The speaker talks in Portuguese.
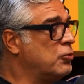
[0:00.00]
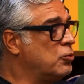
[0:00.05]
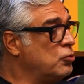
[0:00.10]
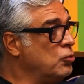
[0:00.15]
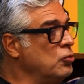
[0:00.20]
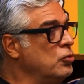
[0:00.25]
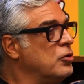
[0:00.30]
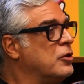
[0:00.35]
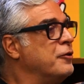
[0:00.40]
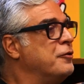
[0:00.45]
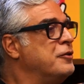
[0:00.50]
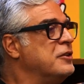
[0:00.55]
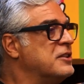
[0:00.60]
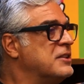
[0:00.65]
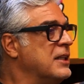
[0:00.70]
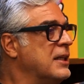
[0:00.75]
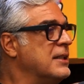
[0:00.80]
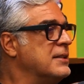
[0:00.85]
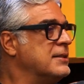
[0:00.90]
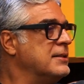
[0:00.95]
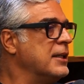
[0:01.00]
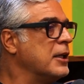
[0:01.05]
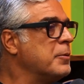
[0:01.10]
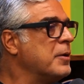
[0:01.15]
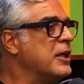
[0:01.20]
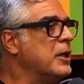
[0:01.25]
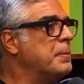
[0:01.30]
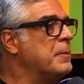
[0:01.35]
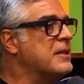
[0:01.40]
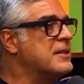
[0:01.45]
Tudo que eu fizesse seria
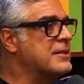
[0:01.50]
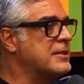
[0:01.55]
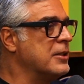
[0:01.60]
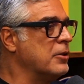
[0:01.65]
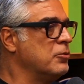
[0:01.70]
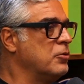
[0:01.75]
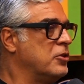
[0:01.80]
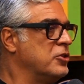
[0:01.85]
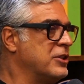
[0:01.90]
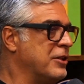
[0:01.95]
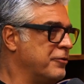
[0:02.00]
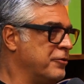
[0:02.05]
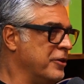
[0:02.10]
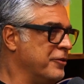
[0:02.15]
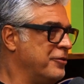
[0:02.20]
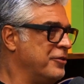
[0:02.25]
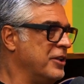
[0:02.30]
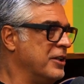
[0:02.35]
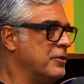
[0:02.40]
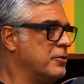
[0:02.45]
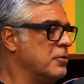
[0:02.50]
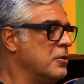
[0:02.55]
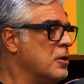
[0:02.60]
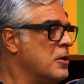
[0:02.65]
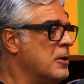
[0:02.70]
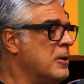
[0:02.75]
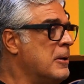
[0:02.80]
uma repetição do que já foi feito.